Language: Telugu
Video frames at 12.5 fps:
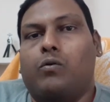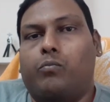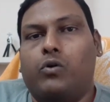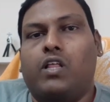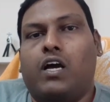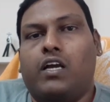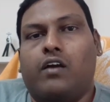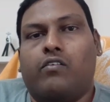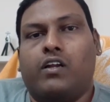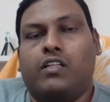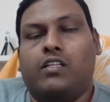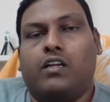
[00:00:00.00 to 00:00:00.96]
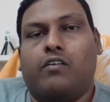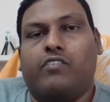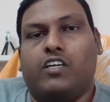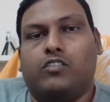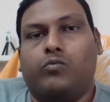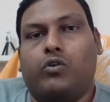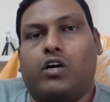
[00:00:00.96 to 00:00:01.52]
ఇప్పుడు దాకా ఎవరైతే నా
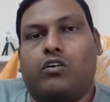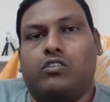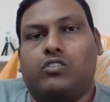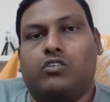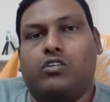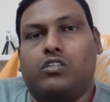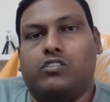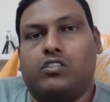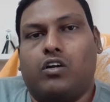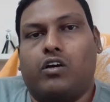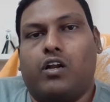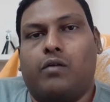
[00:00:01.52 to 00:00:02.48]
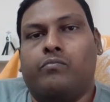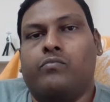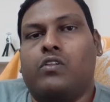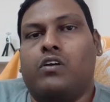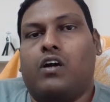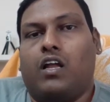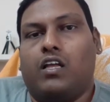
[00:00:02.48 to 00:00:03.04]
ఫేస్బుక్ కావచ్చు ఇన్స్టాగ్రామ్
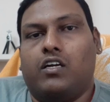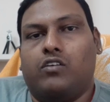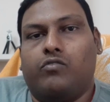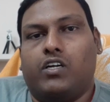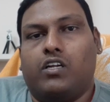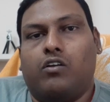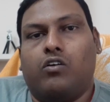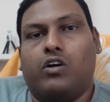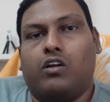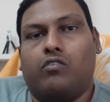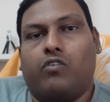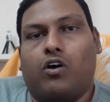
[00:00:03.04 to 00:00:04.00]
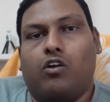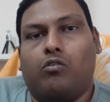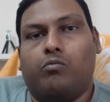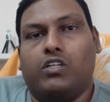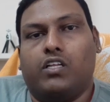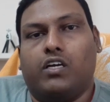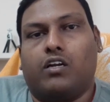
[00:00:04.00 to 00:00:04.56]
అలాగే ట్విట్టర్లో కనుక ఫాలో
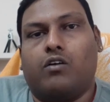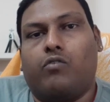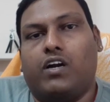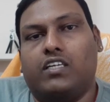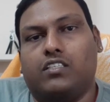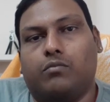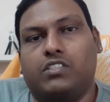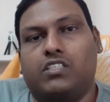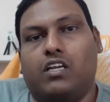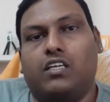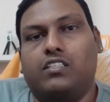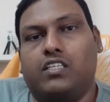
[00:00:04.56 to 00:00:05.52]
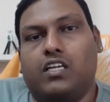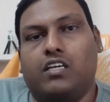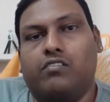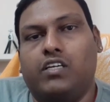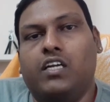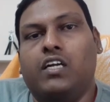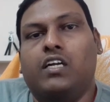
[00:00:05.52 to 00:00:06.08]
అవ్వకపోతే కనుక వాటికి సంబంధించిన లింక్స్
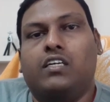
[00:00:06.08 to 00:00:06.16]
అనేవి